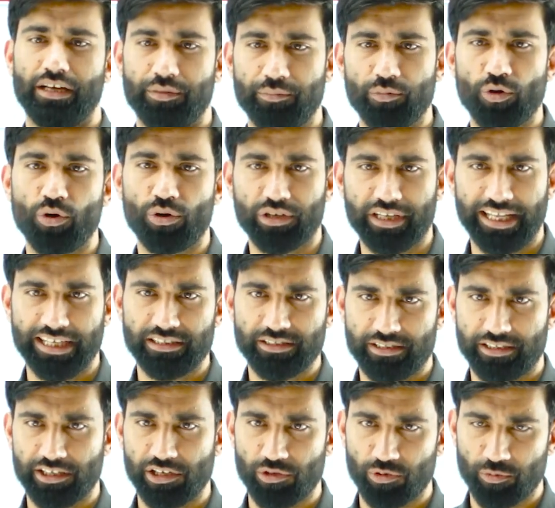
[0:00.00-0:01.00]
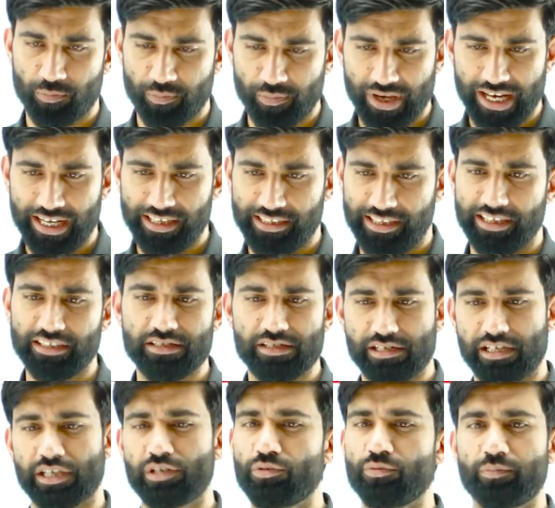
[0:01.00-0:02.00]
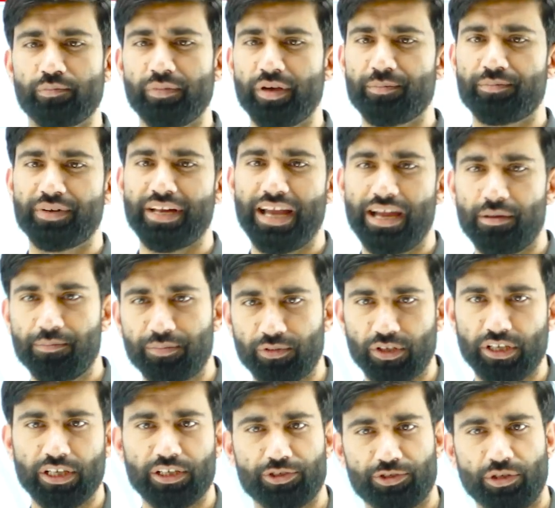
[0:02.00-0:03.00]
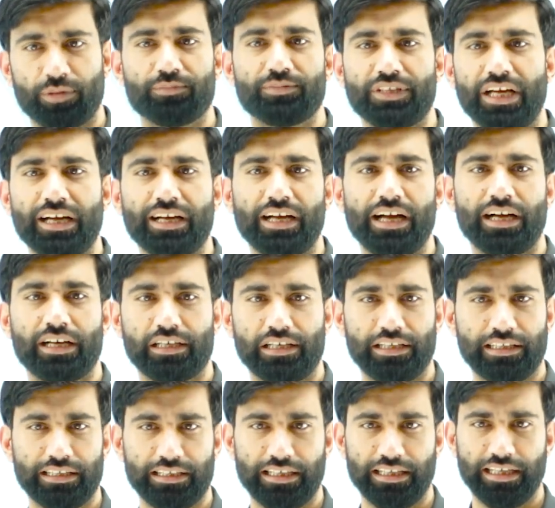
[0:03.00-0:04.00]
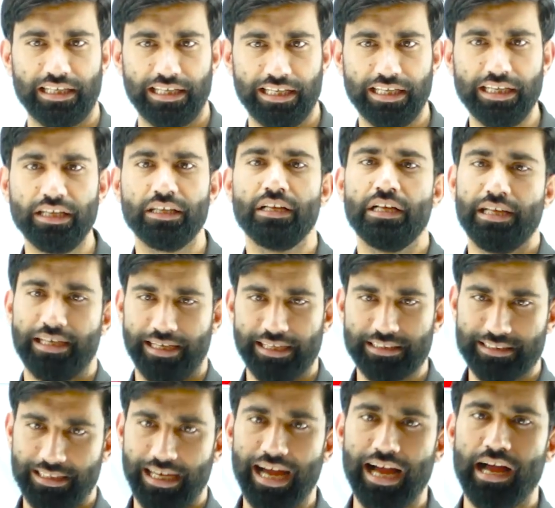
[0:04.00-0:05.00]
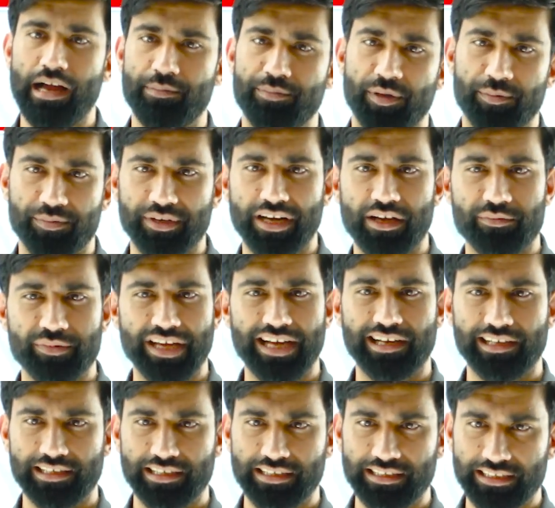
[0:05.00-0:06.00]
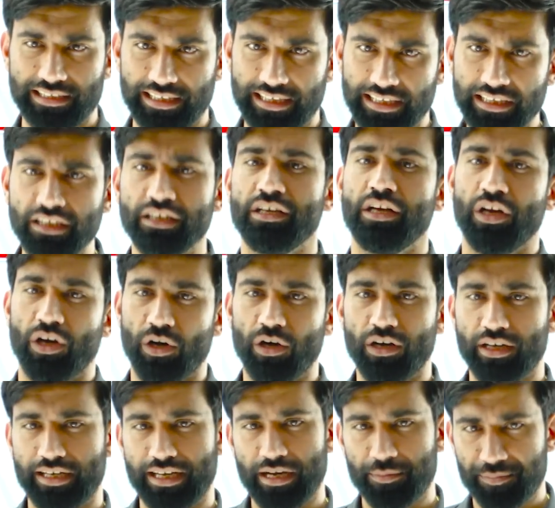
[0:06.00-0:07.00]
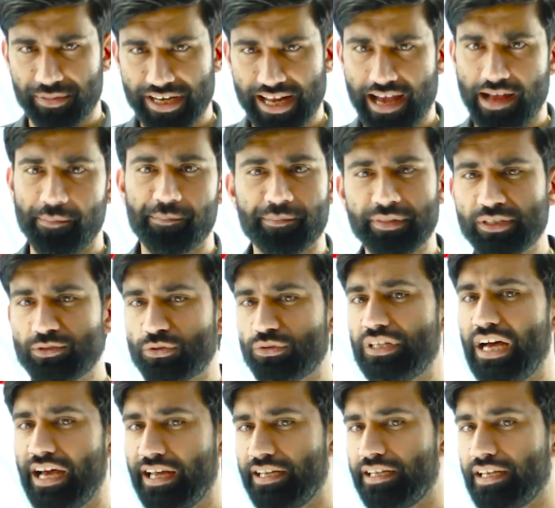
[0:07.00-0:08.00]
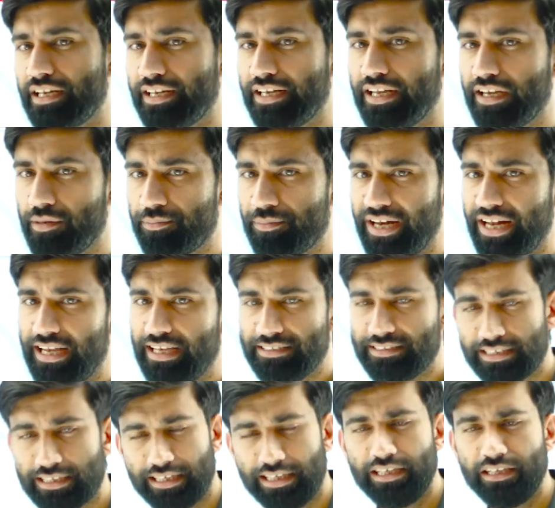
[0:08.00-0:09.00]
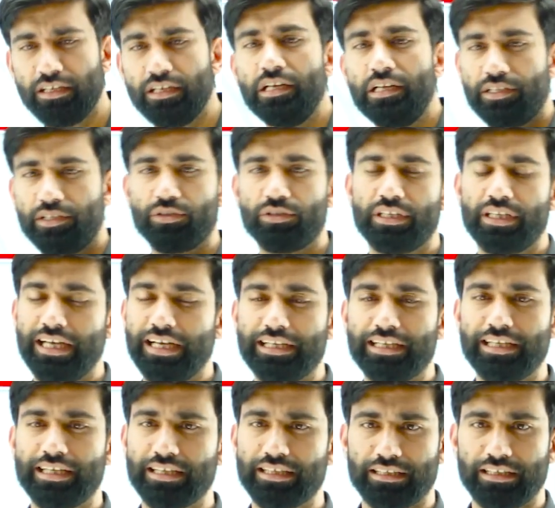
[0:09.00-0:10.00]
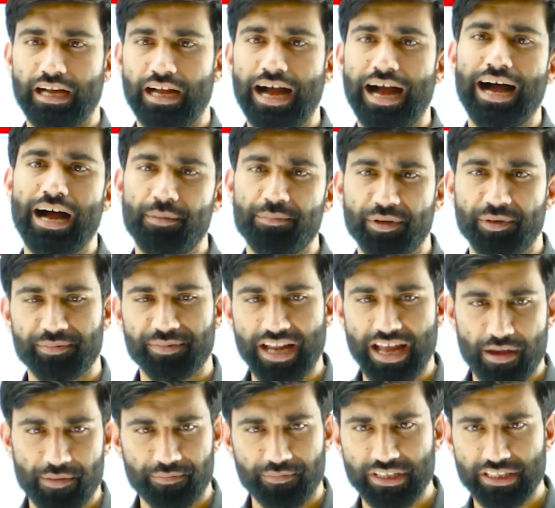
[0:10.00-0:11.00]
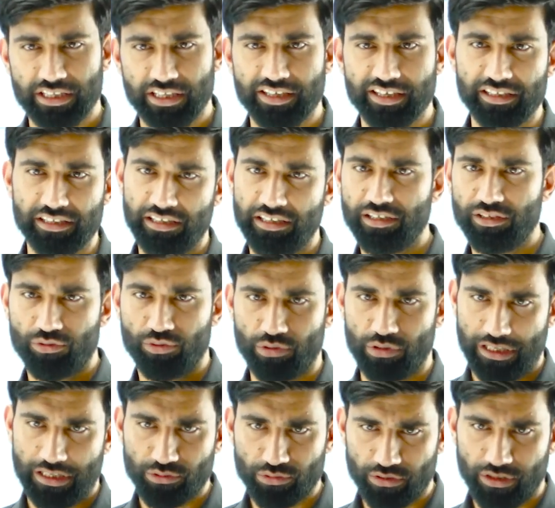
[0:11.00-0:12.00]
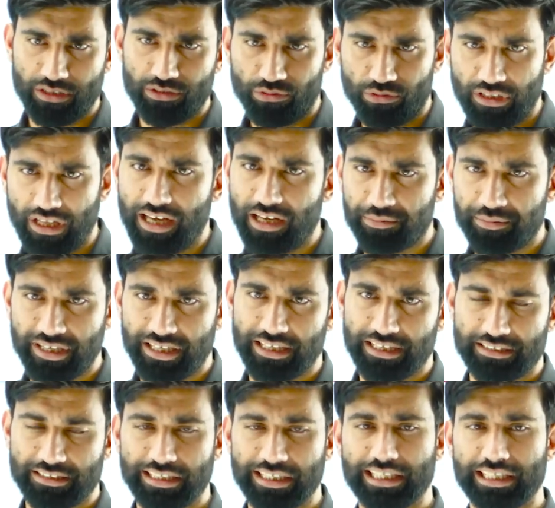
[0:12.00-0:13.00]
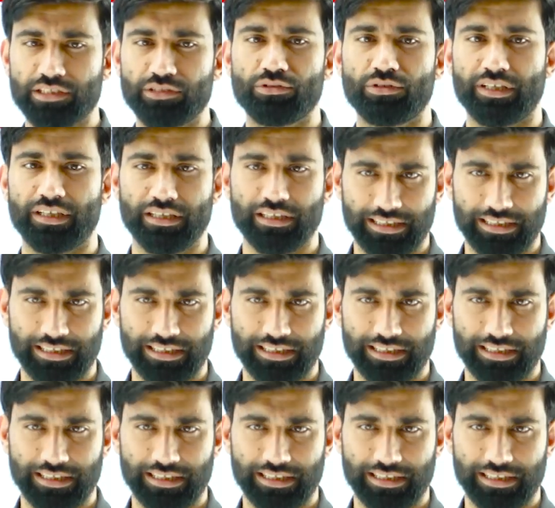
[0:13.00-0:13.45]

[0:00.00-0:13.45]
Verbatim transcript: मॉक टेस्ट के रूप में या टेस्ट के रूप में अपने आप की क्षमता का आकलन करेंगे इससे आप अपना भी आकलन करें करें और अपने आप में सुधार करने का प्रयास करें क्योंकि अगर आप अपने आप में धीरे धीरे थोड़ा थोड़ा सुधार भी करते गए तो